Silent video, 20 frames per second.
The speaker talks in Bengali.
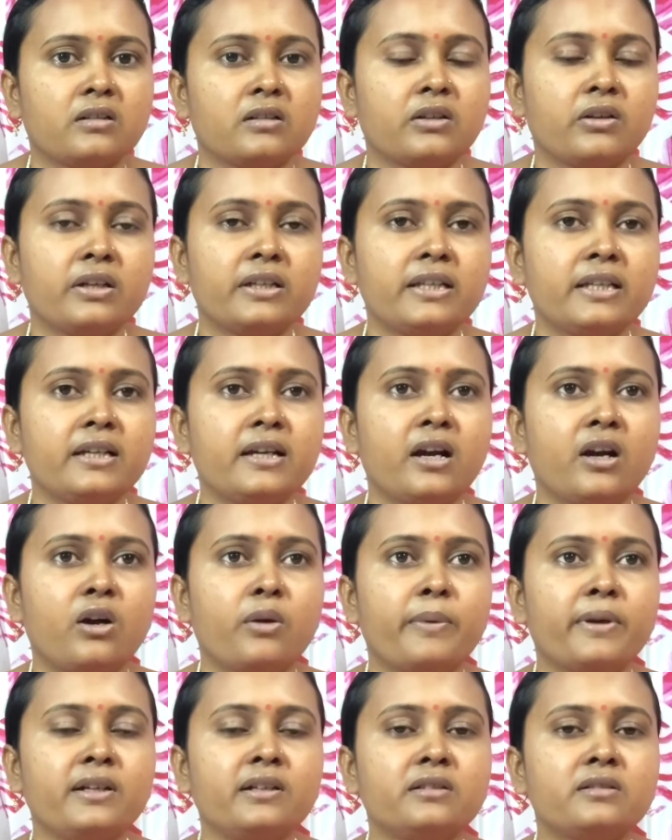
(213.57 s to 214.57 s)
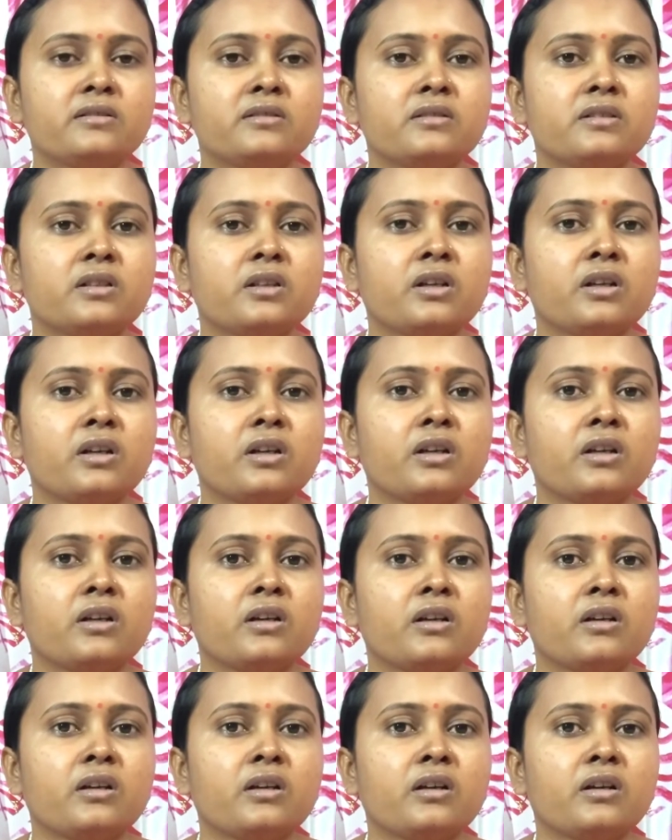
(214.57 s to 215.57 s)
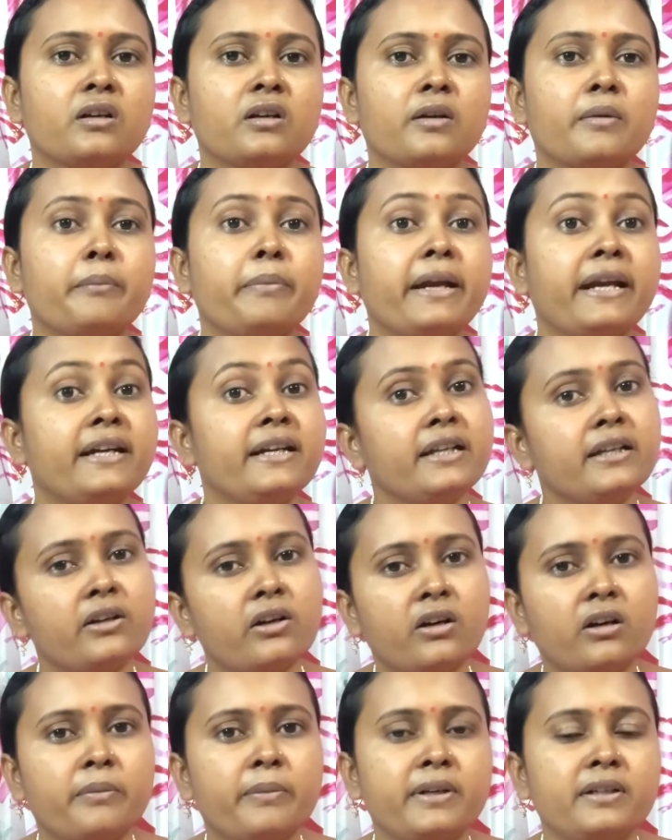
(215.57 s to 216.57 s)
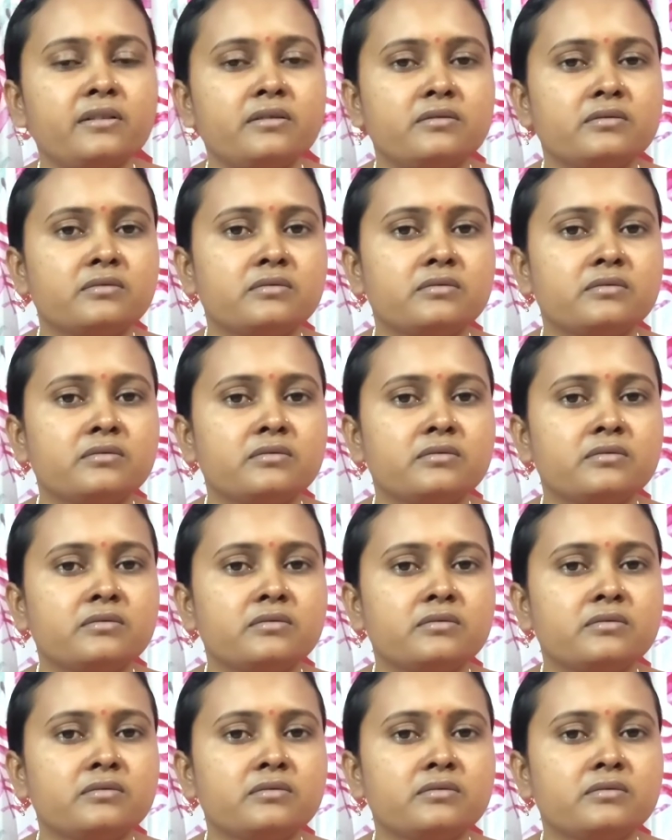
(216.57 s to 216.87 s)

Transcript: তাহলে কি খাওয়াবেন ভেন্ডি খাওয়াবেন